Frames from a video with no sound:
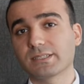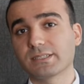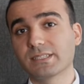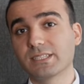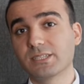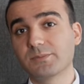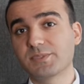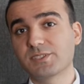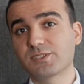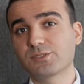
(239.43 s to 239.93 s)

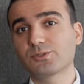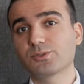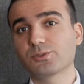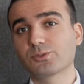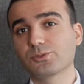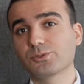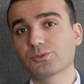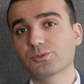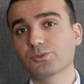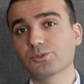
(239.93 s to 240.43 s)
dip
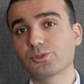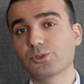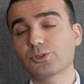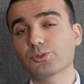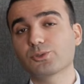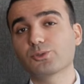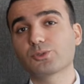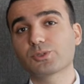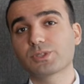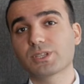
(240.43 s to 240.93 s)
stoku
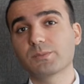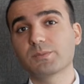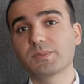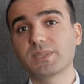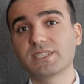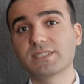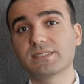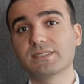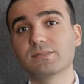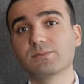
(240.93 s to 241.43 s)

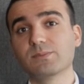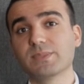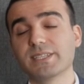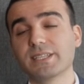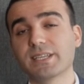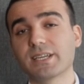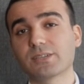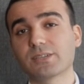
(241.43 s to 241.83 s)
4.1 milyar